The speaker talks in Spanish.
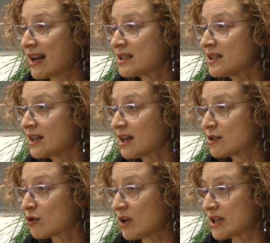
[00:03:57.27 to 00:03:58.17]

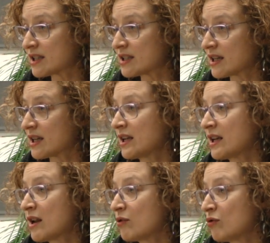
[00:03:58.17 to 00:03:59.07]
clásicas con las que se
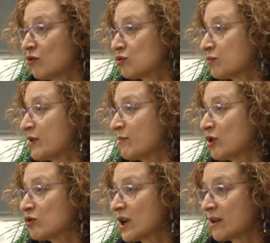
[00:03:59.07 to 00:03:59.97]
generaron los
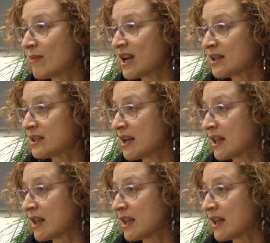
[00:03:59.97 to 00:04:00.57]
primeros animales en